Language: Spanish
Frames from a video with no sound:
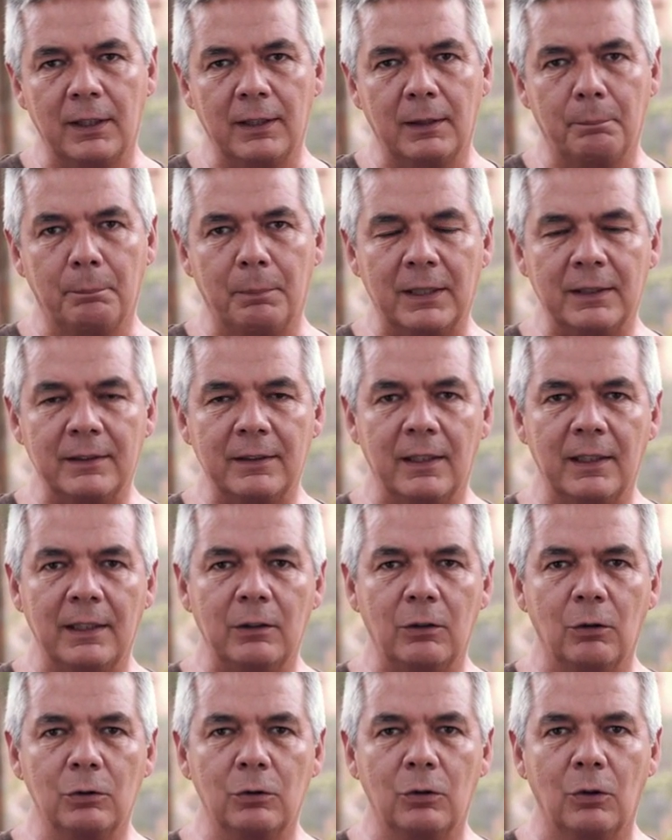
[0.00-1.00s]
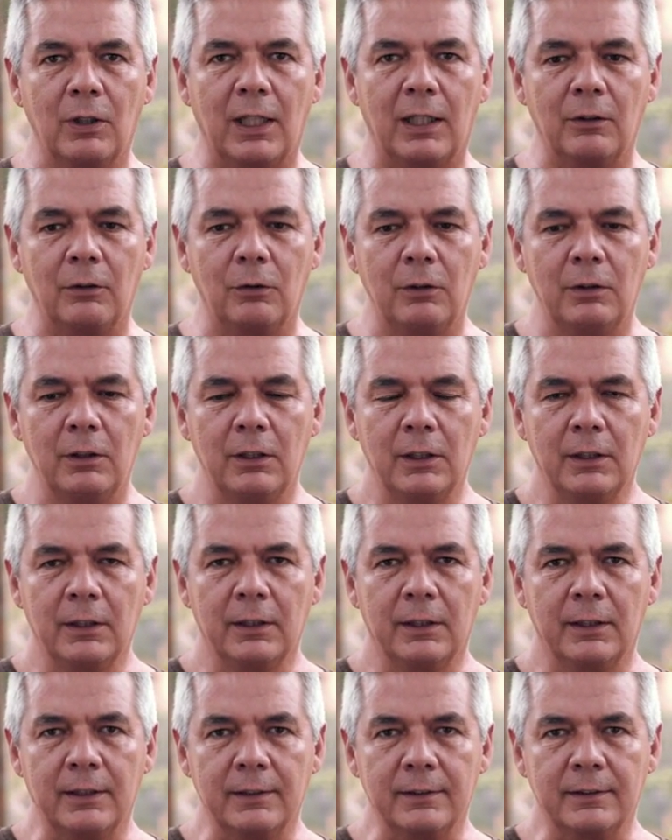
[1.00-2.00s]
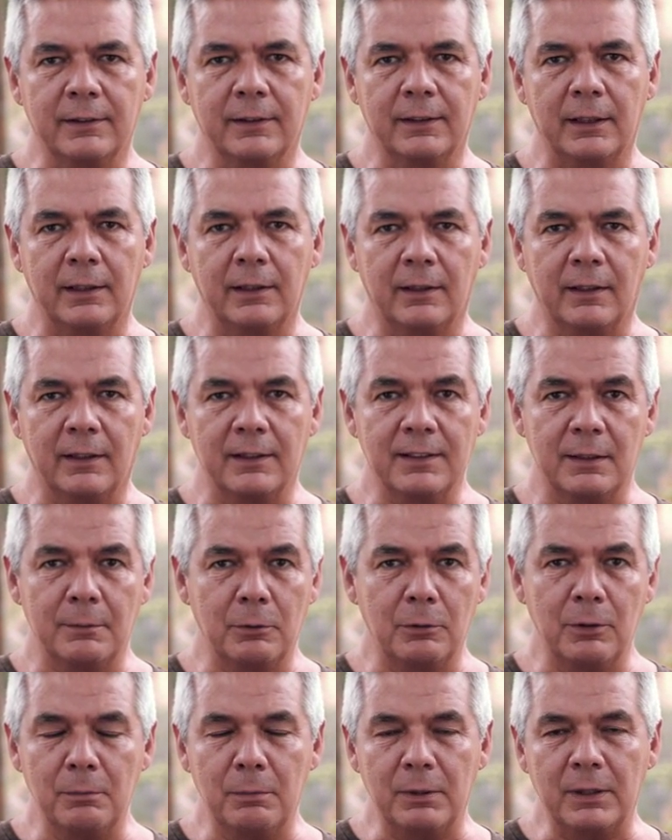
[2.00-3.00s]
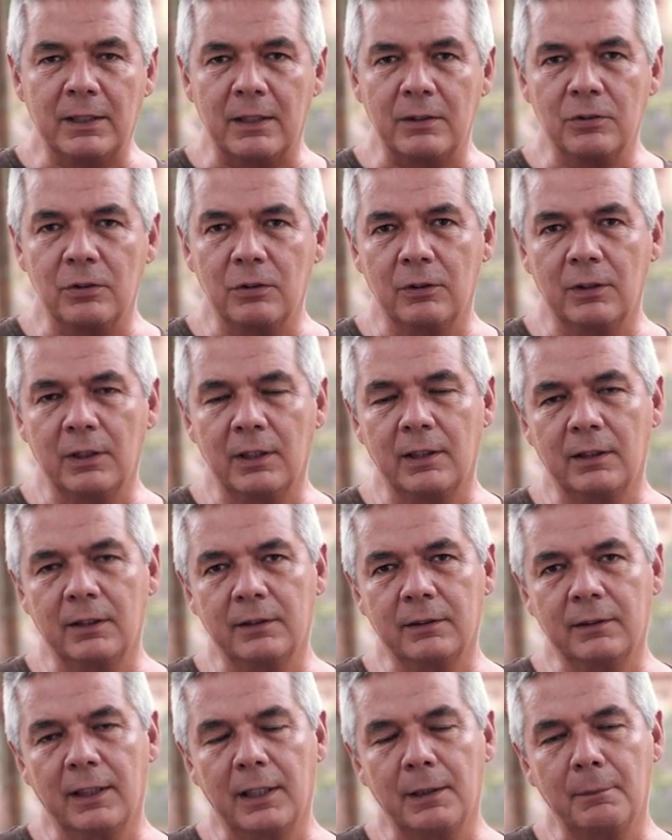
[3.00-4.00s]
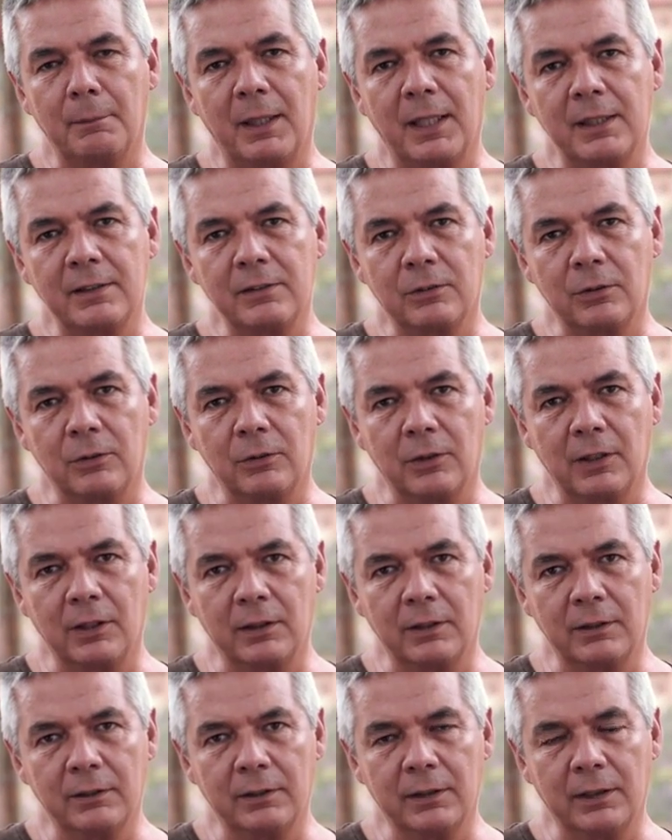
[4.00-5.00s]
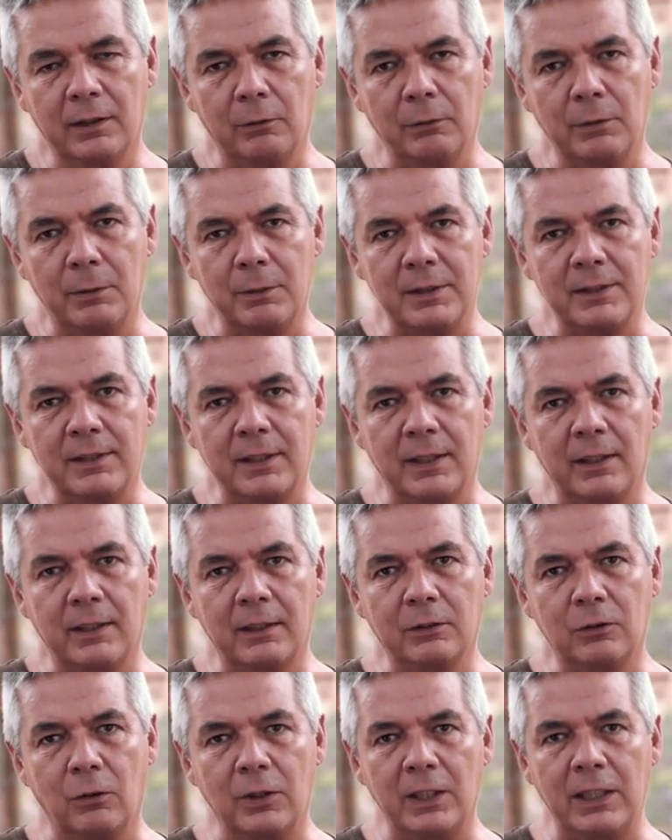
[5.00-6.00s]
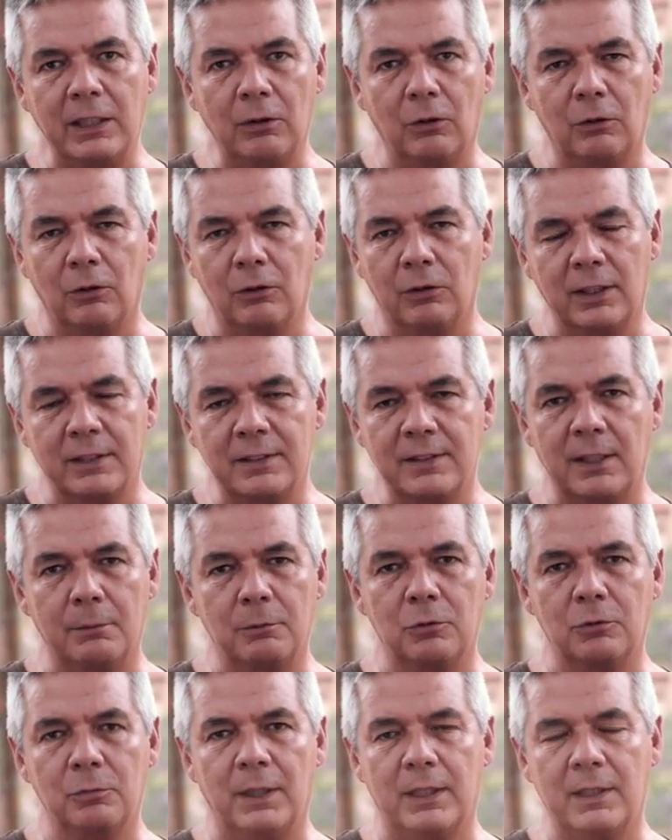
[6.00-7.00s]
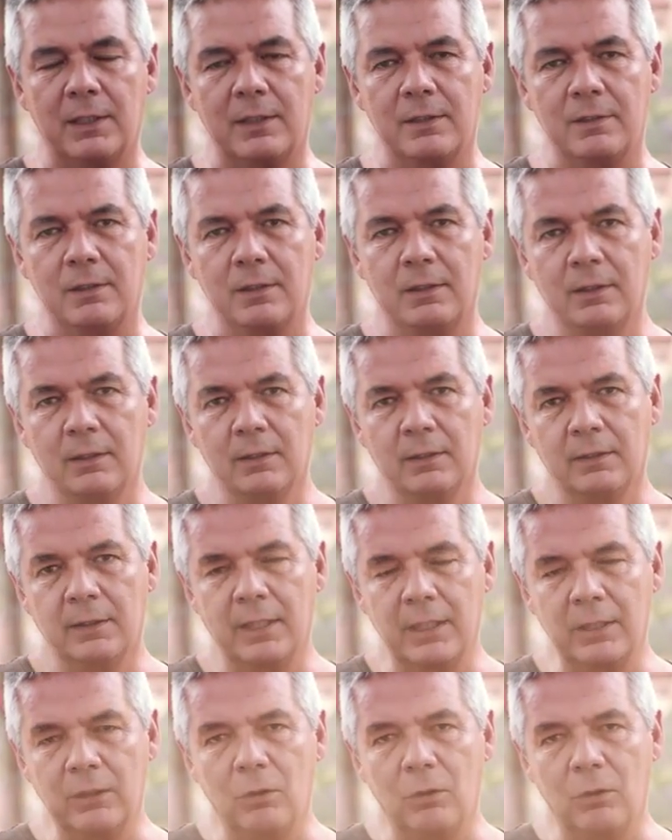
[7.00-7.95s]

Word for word: a la parte del doctorado, este, recibí una invitación del maestro de, la Universidad de Torino, donde hacíamos viajes en